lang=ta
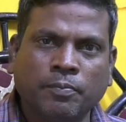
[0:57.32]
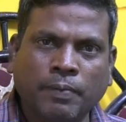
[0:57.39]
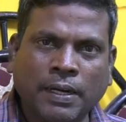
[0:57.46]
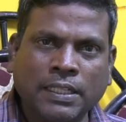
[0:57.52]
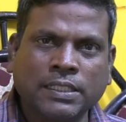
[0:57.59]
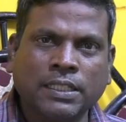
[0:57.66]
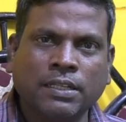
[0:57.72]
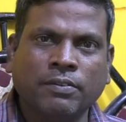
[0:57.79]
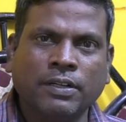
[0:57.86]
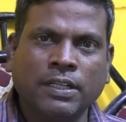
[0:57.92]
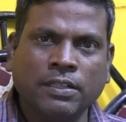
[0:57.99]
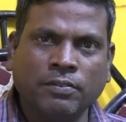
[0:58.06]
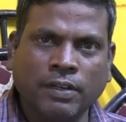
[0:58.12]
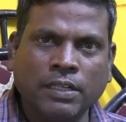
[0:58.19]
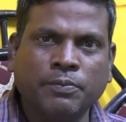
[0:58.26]
மனசில்
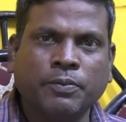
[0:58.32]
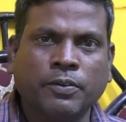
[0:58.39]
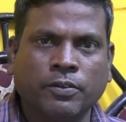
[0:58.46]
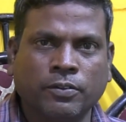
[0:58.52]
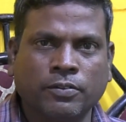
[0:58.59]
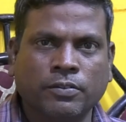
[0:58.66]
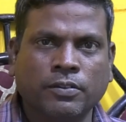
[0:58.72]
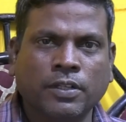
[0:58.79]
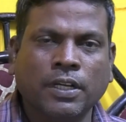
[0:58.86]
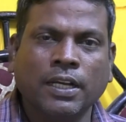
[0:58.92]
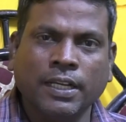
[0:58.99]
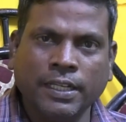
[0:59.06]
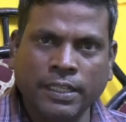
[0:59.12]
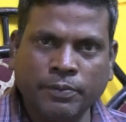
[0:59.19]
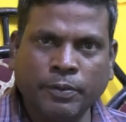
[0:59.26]
வந்து வந்து போகும்
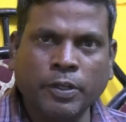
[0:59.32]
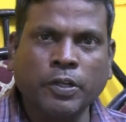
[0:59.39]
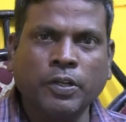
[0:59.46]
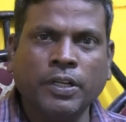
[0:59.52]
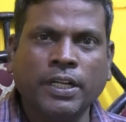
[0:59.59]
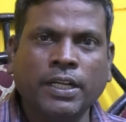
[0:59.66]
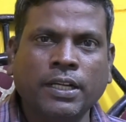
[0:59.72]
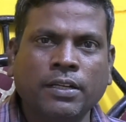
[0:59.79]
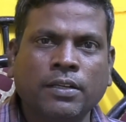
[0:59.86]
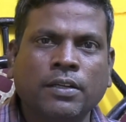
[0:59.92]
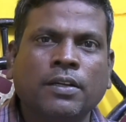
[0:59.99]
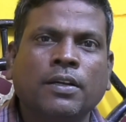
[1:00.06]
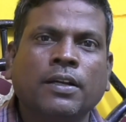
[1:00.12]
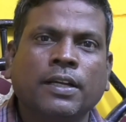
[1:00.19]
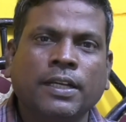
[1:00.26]
இது மட்டும் இல்லை
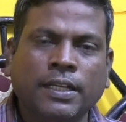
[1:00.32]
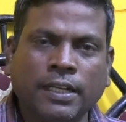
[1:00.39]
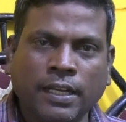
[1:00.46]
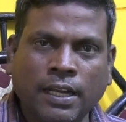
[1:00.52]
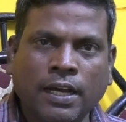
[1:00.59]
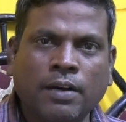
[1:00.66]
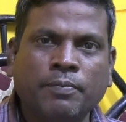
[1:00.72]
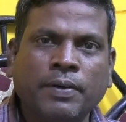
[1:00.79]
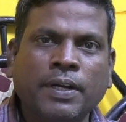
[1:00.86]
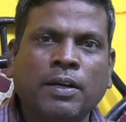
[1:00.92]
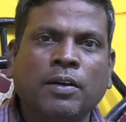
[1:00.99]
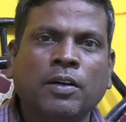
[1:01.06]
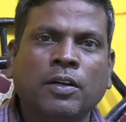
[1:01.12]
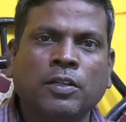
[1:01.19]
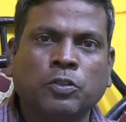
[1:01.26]
இது இல்லாமல்
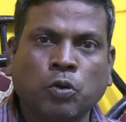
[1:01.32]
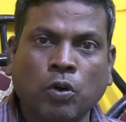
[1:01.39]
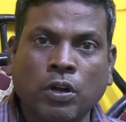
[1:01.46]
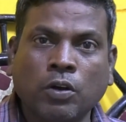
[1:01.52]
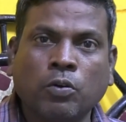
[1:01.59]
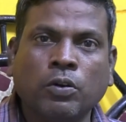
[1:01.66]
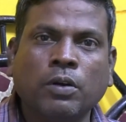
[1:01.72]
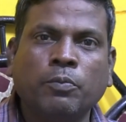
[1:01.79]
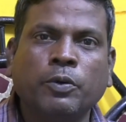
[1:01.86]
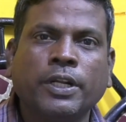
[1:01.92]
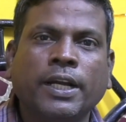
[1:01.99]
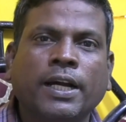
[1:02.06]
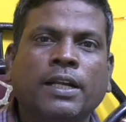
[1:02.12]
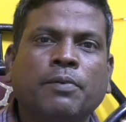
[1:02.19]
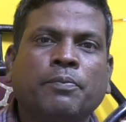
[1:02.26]
சொல்லக்கூட
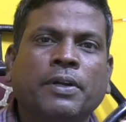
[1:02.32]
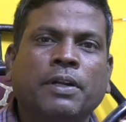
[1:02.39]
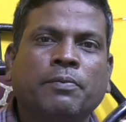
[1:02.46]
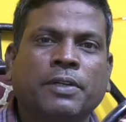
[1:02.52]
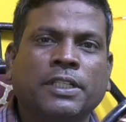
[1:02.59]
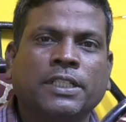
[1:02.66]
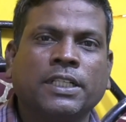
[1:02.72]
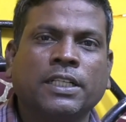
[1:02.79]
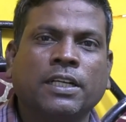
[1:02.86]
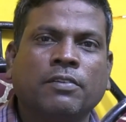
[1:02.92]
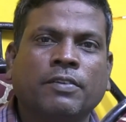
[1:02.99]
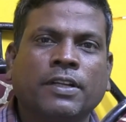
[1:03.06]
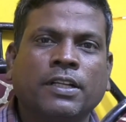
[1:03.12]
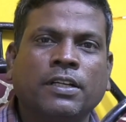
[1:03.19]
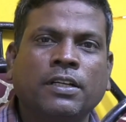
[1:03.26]
முடியாத பல
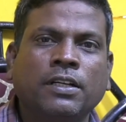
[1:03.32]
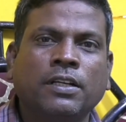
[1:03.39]
பிரச்சனைகள் வந்து